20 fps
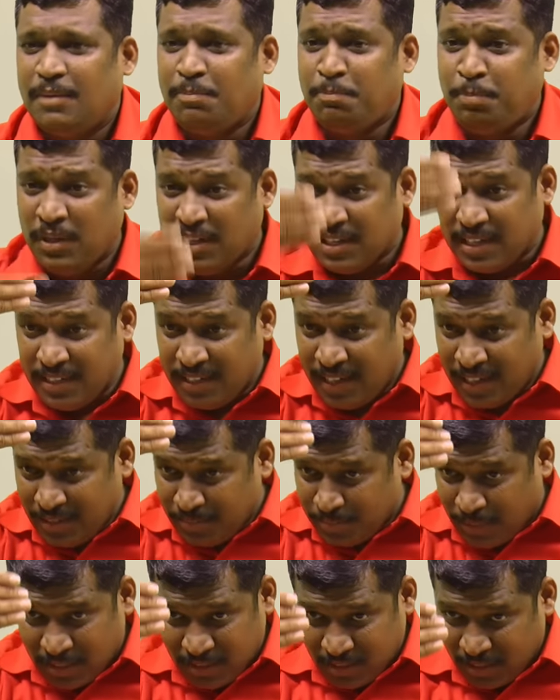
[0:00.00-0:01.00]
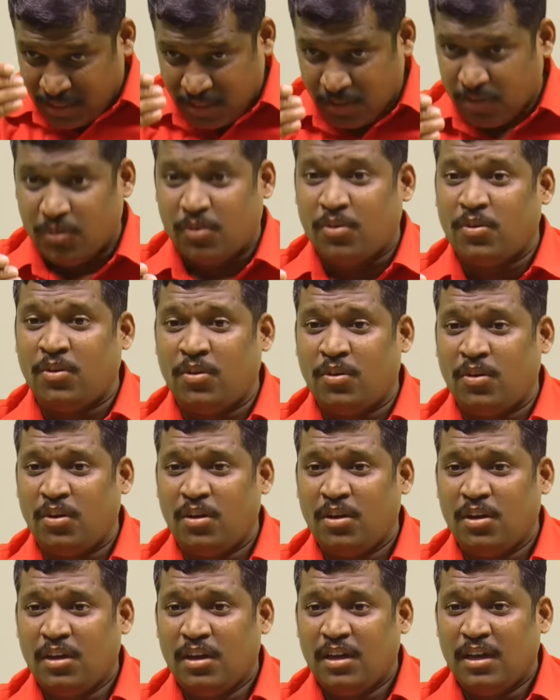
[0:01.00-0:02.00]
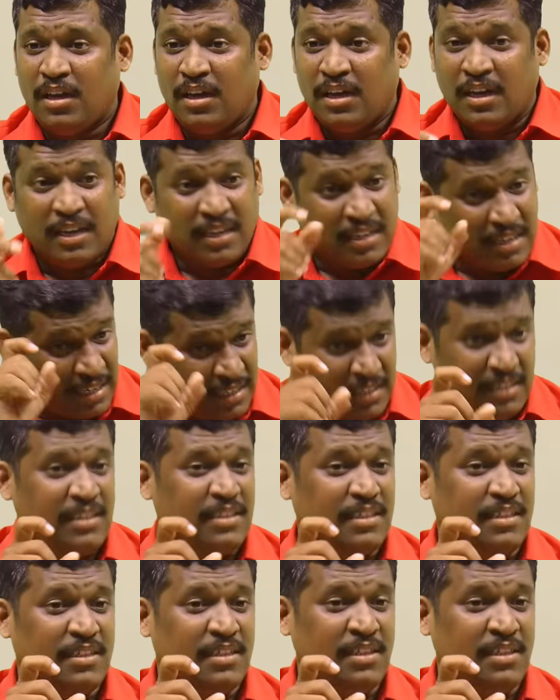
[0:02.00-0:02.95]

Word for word: எப்போ கண்ணாடி மாட்டுறீங்களோ கண்